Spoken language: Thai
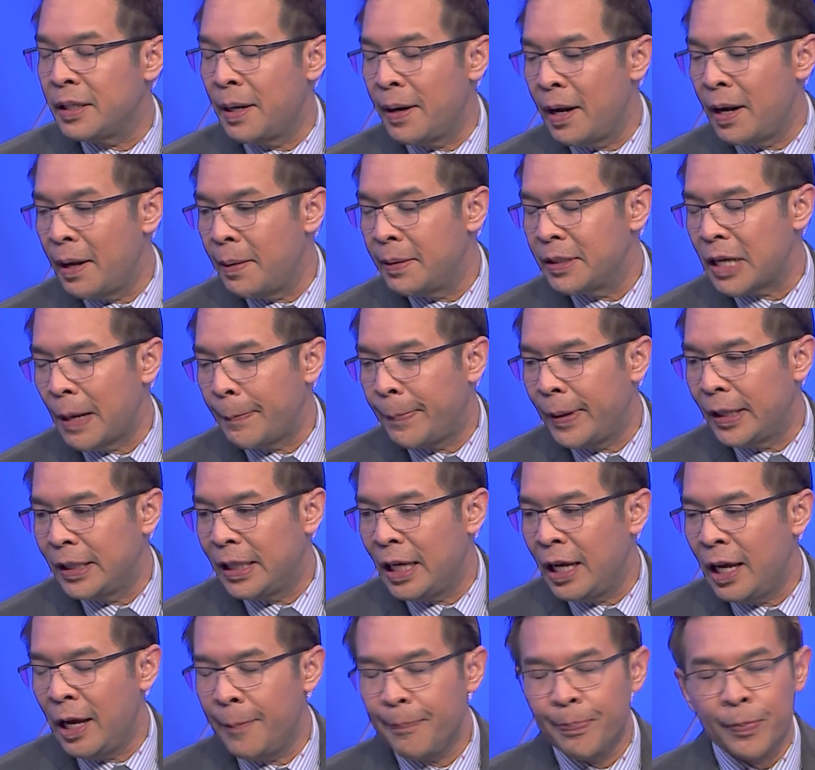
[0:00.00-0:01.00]
จะได้อาจารย์พิ
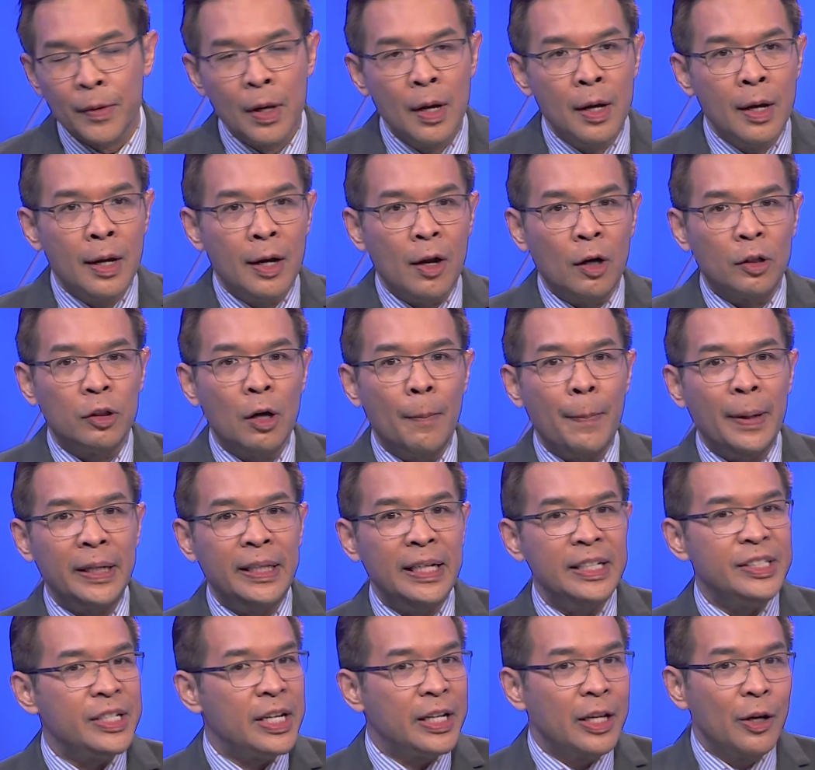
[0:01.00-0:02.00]
ธีเราต้องไปที่
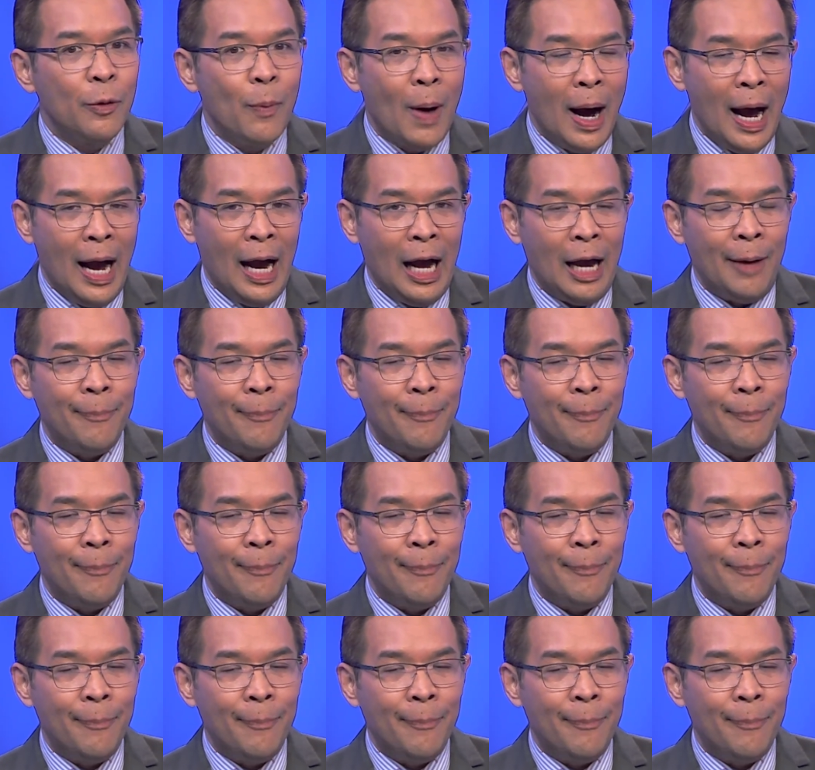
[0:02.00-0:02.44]
เจนีวา